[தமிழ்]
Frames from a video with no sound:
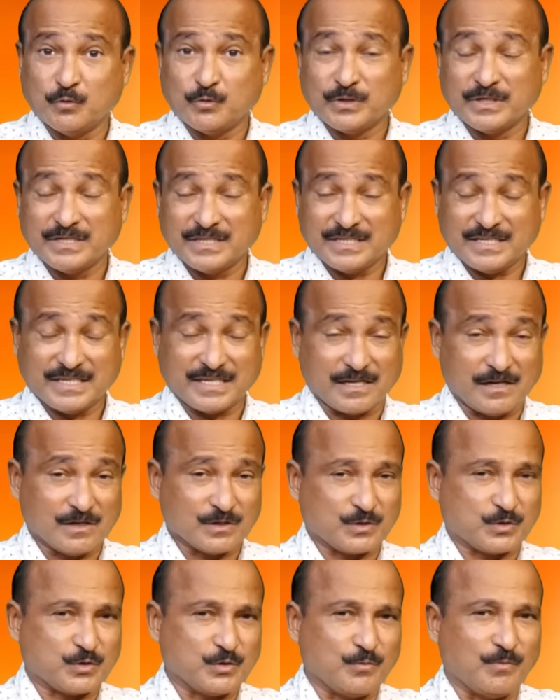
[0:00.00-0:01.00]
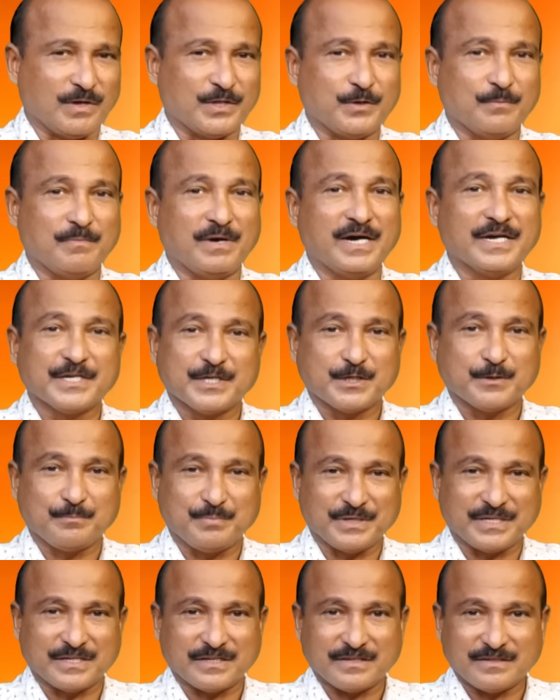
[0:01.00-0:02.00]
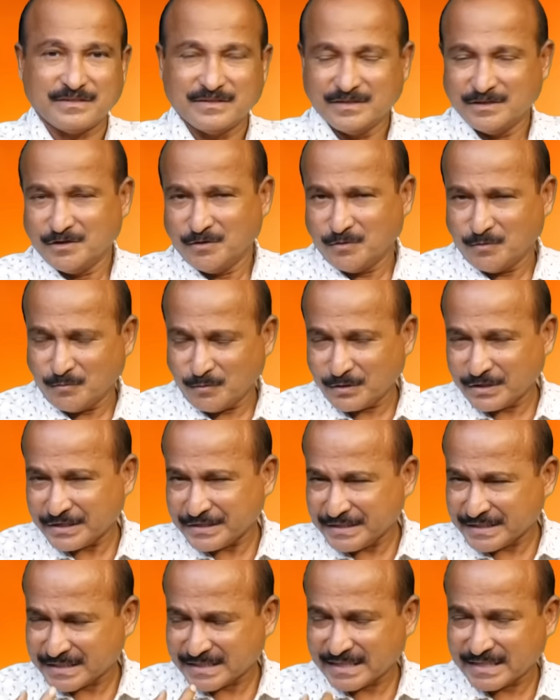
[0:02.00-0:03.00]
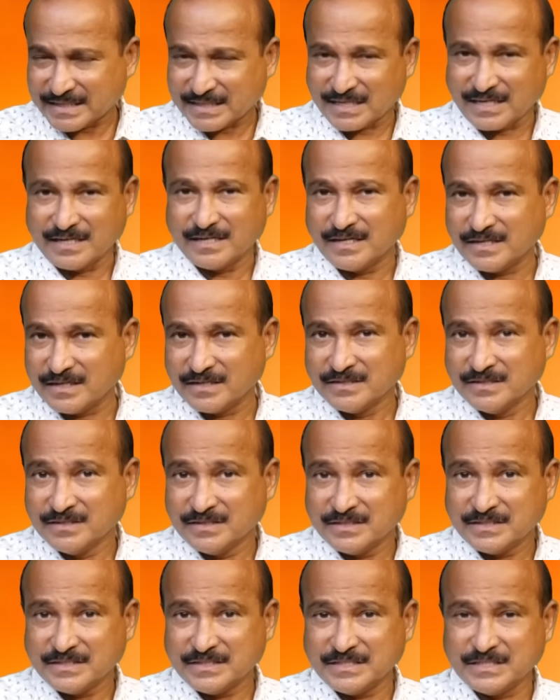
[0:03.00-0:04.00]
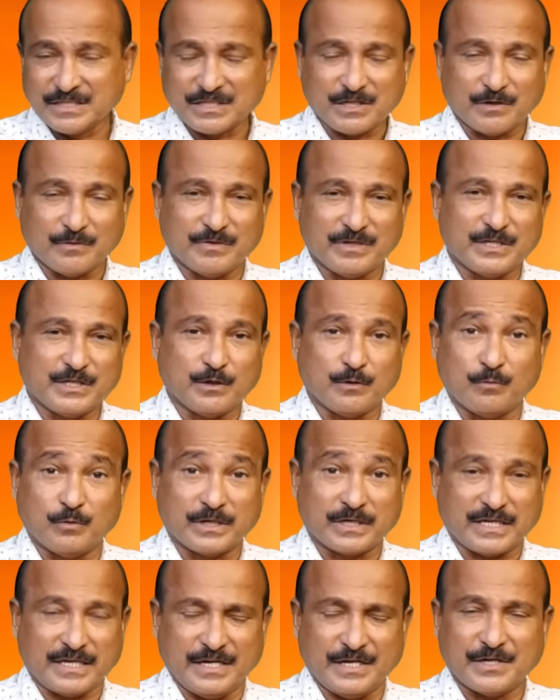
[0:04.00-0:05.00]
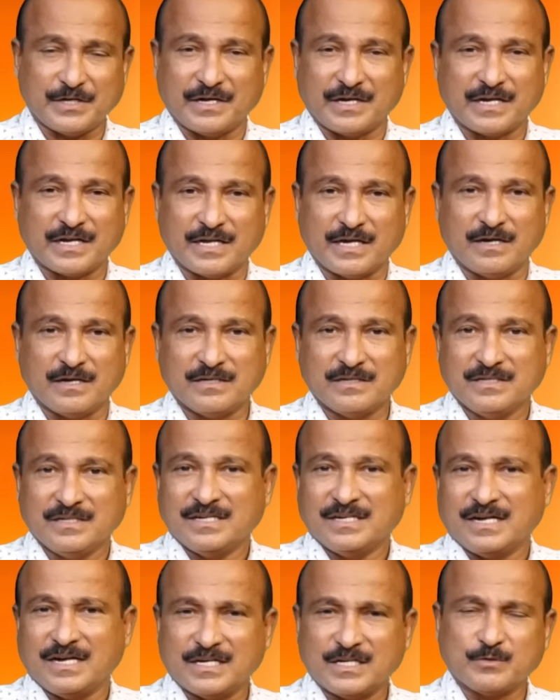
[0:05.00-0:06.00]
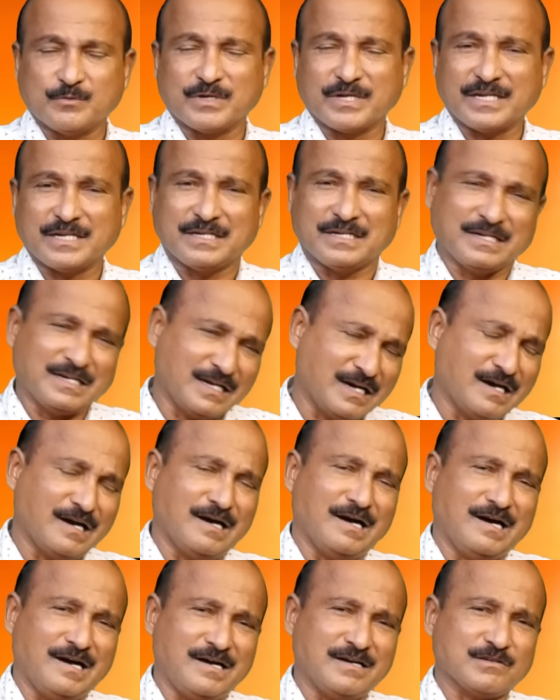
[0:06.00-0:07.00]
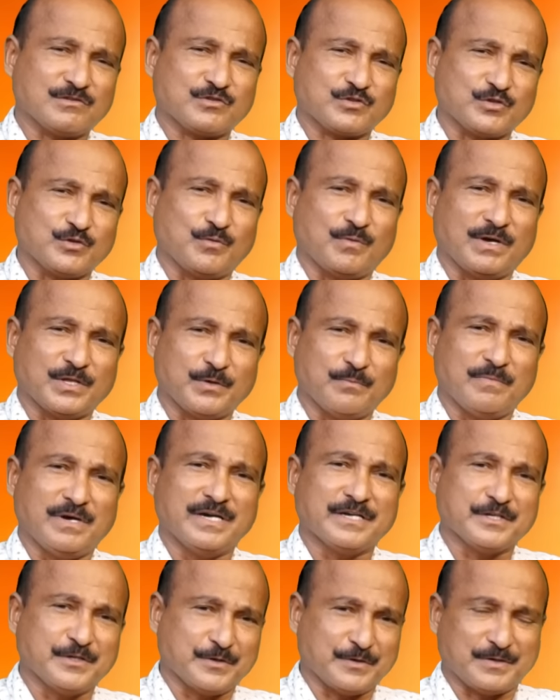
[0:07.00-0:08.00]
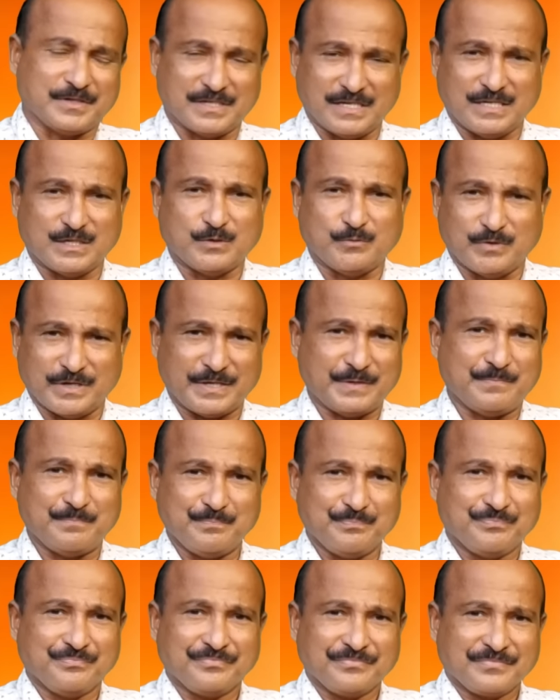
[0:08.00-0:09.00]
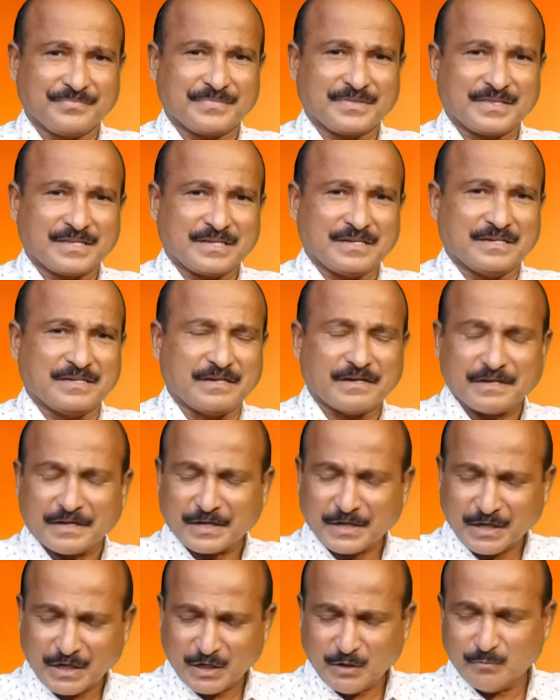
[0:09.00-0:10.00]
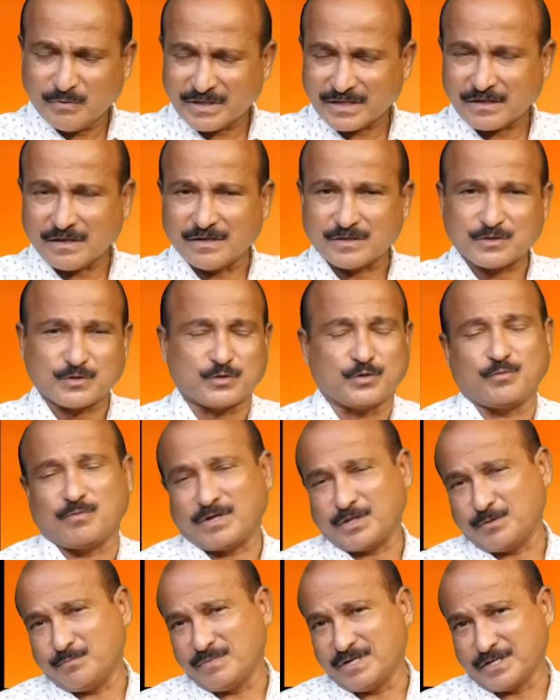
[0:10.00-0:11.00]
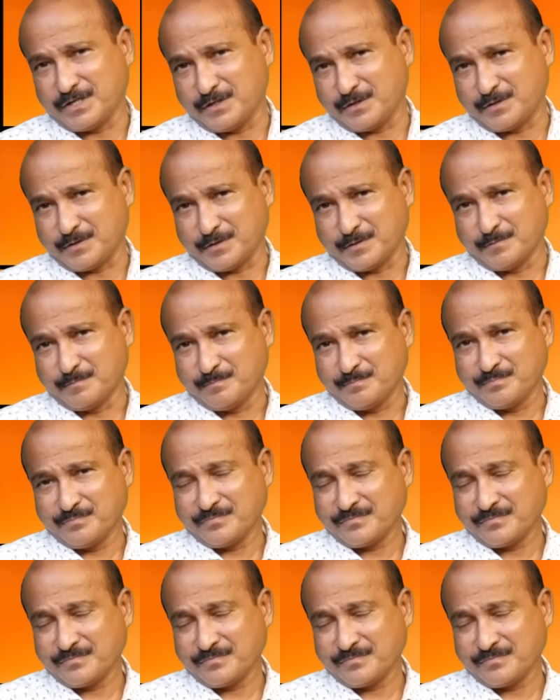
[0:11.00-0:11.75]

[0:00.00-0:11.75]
மூணு நீங்கள் ஆசீர்வாதமாக இருப்பீங்க உங்கள் இருதயத்தில் இருக்க வேண்டிய ஒரு என்னென்னா ஆண்டவரே நான் ஆசீர்வாதமாக இருக்கணும் ஆண்டவரை நான் நிறைய பேருக்கு ஆசீர்வாதமாக இருக்கணும்